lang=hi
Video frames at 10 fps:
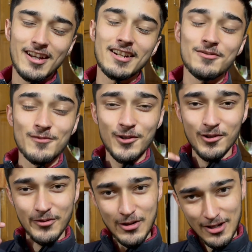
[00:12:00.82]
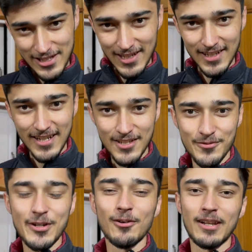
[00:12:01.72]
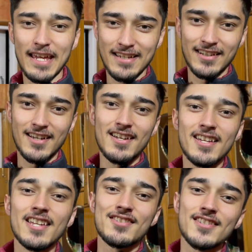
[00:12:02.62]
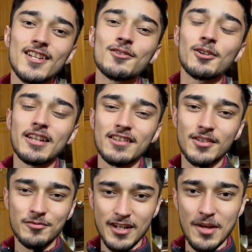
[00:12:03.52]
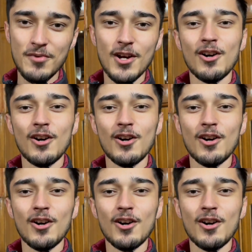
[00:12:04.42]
अगर तुम लोगों को वीडियो अच्छा लगा है तो वीडियो को लाइक करना इस चैनल को करना सब्सक्राइब